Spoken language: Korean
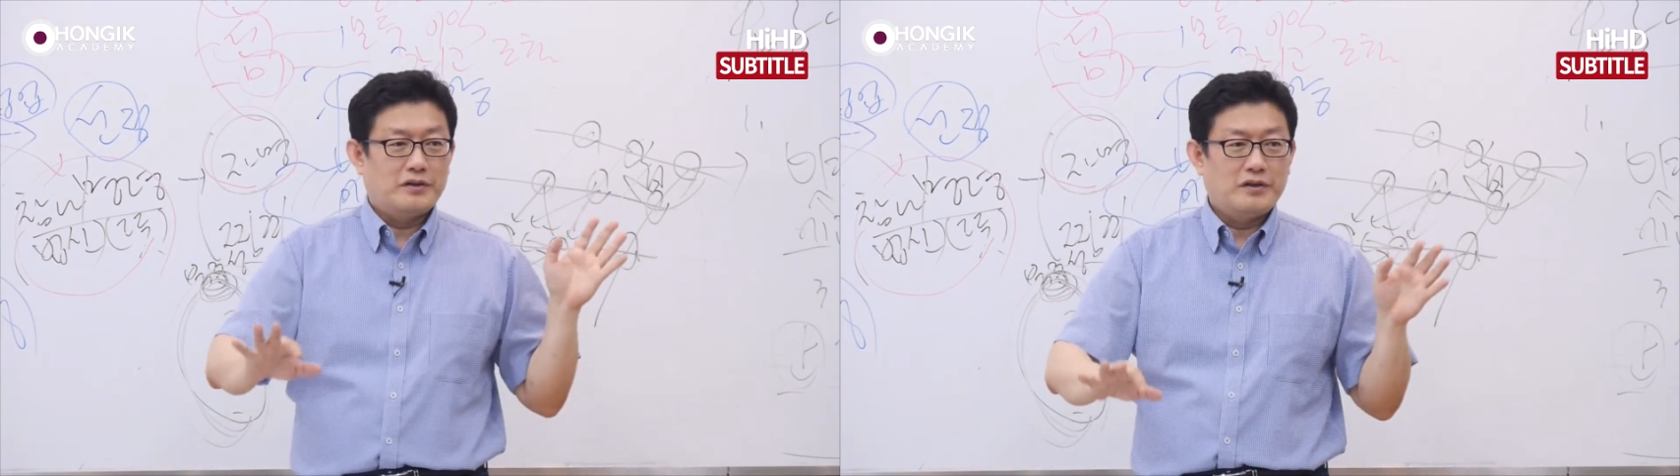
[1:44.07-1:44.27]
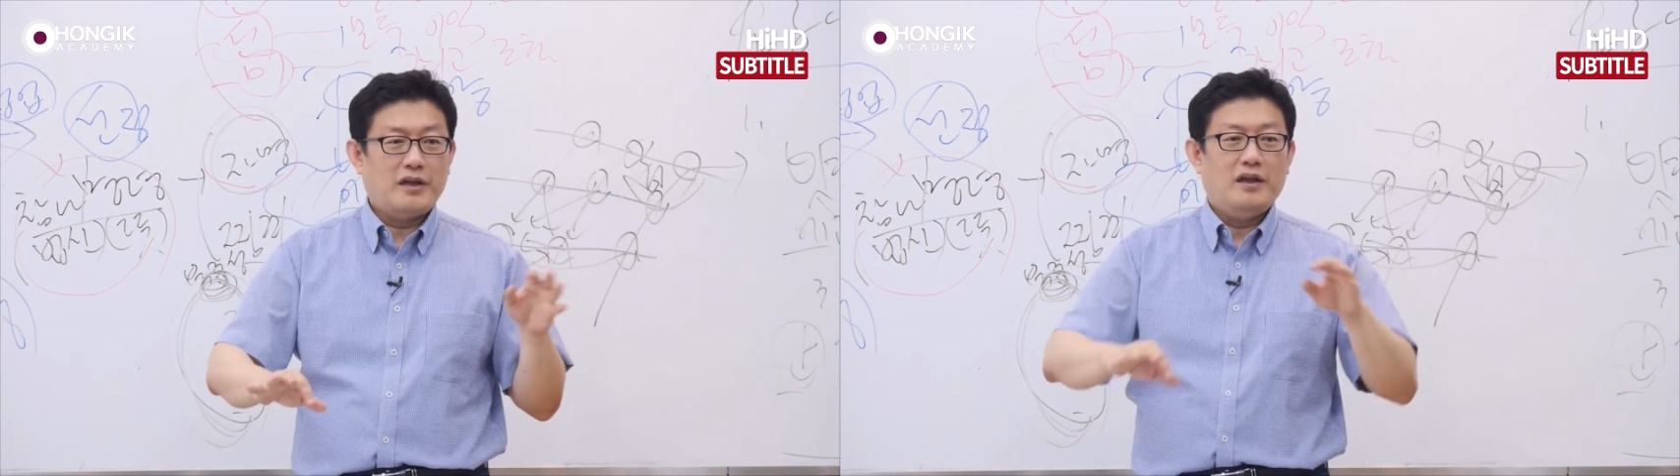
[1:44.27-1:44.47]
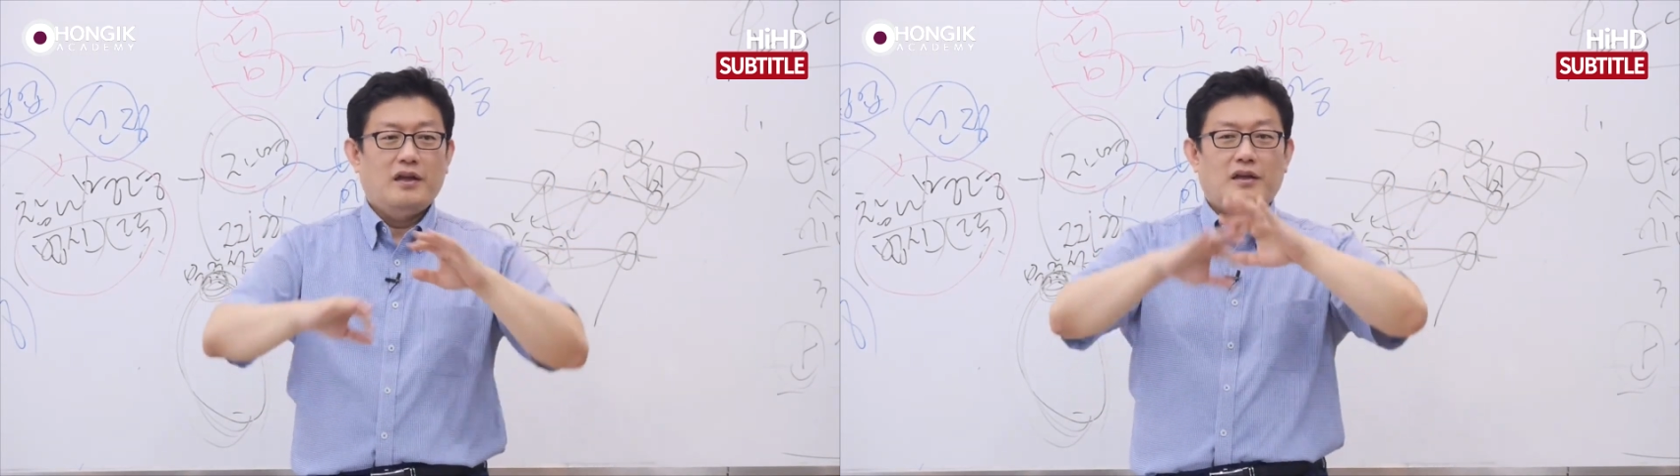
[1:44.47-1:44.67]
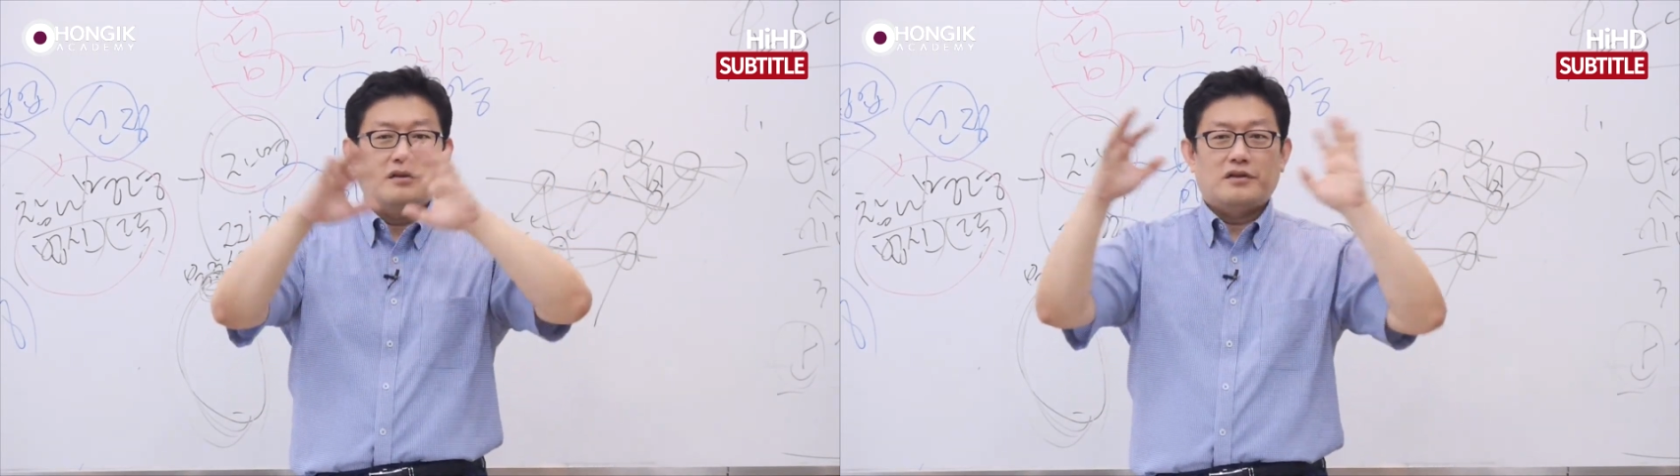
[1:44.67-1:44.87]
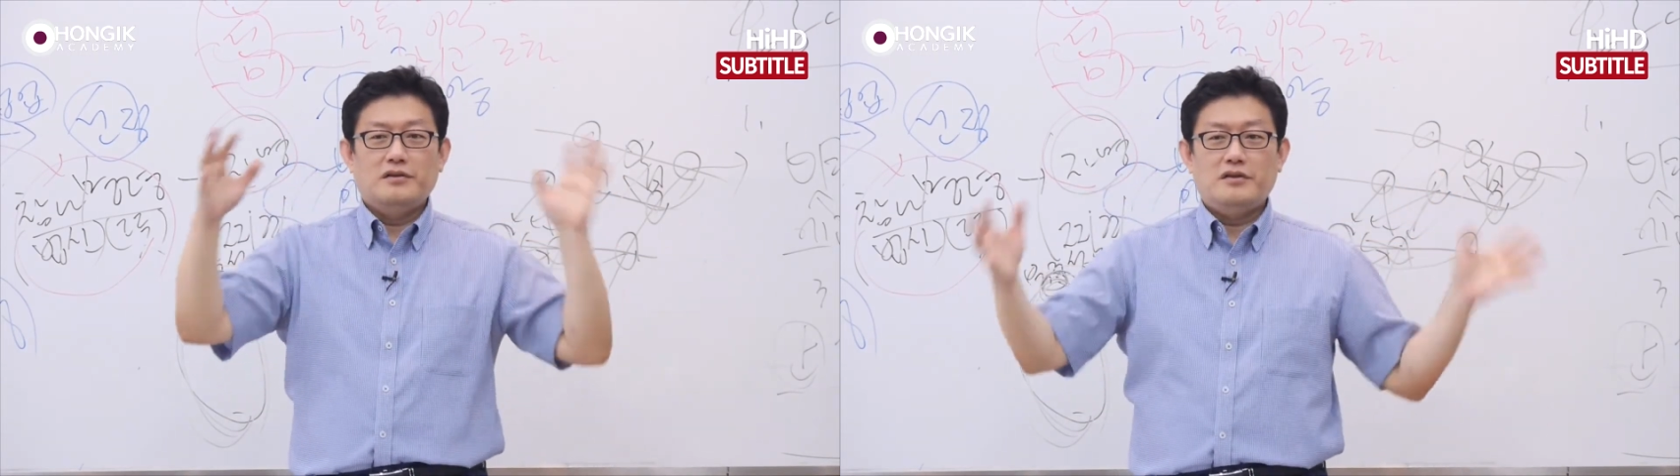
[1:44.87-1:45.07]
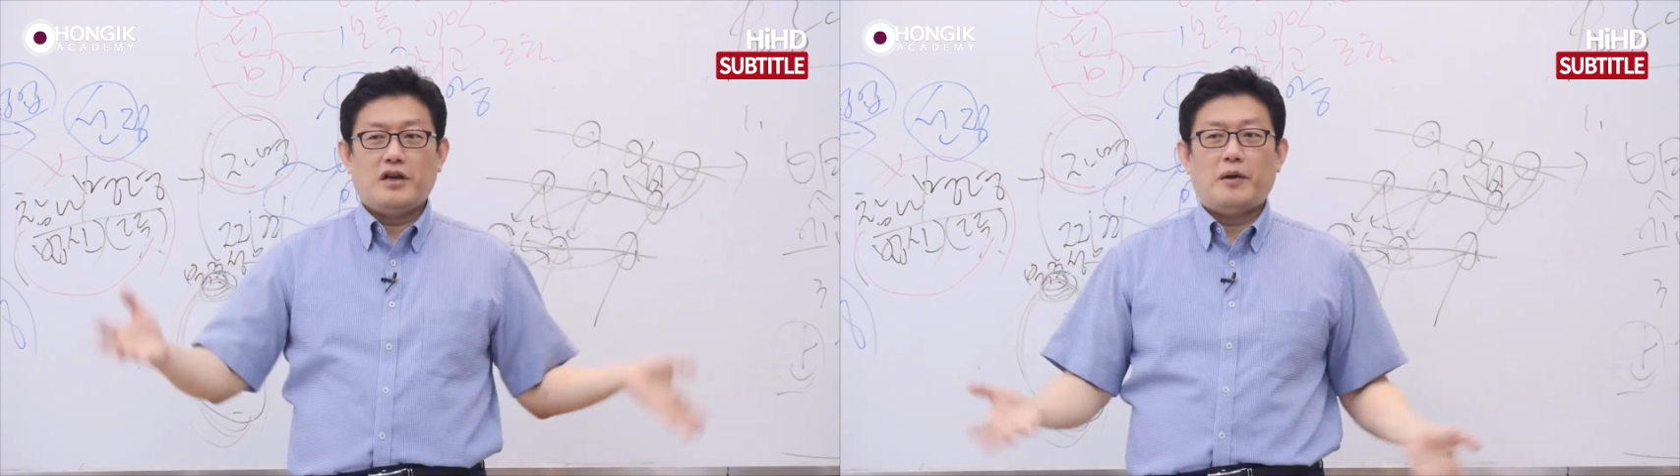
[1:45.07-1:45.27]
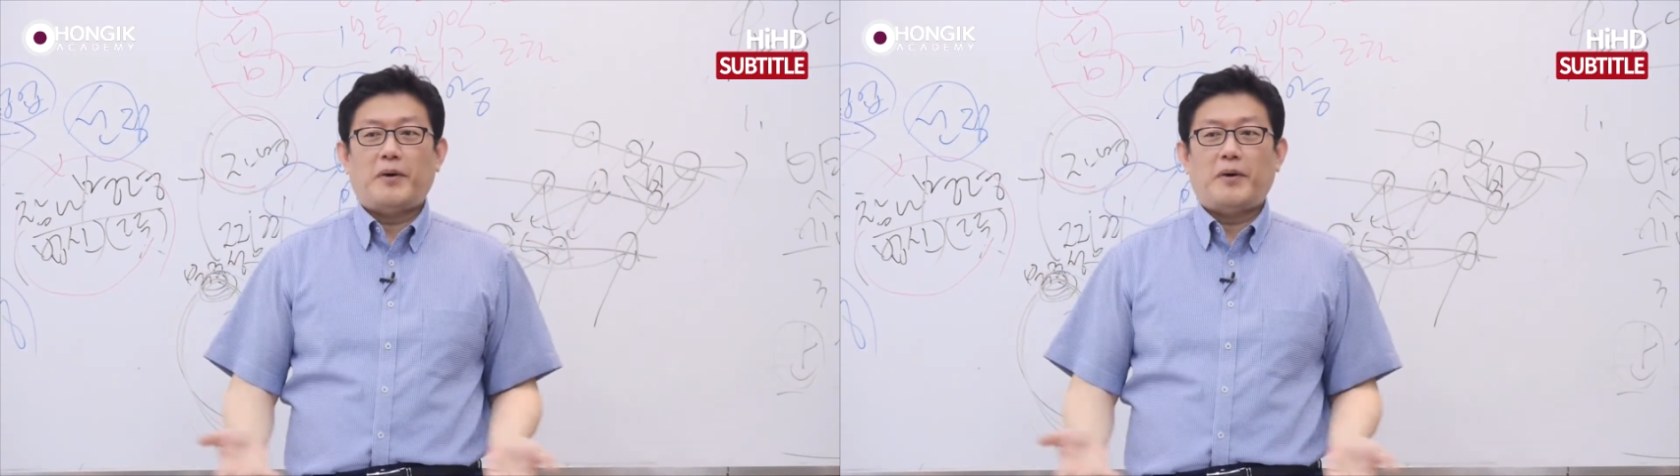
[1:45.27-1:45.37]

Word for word: 그런데 전체가